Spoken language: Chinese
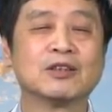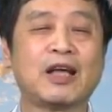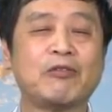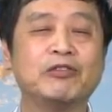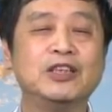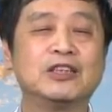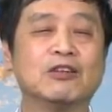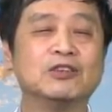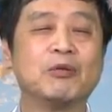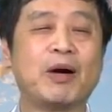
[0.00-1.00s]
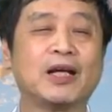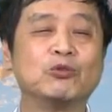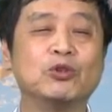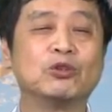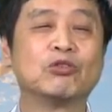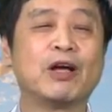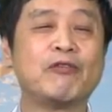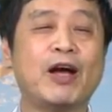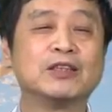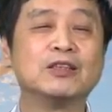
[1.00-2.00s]
大夫一走又把它取出来，
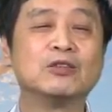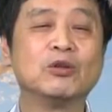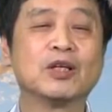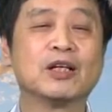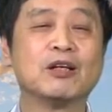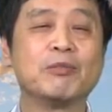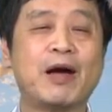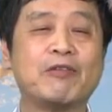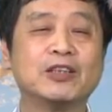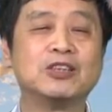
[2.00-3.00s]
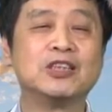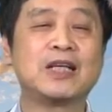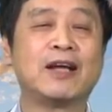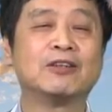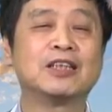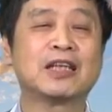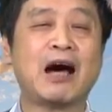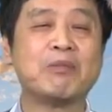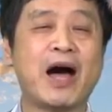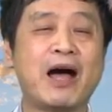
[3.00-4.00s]
反正是用了很多办法，积攒了一
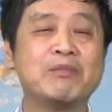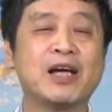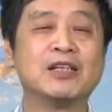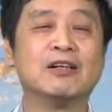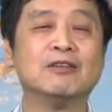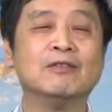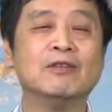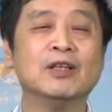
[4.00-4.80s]
大把安眠药。